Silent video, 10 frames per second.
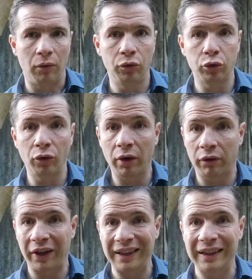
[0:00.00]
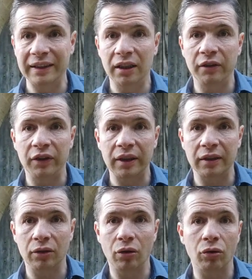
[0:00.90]
Vous trouvez en fait des
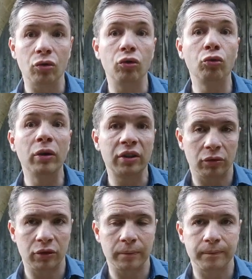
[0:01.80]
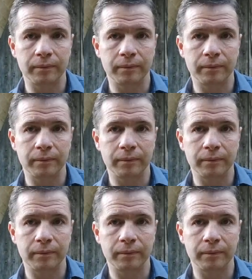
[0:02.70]
édifices dans tous les sens.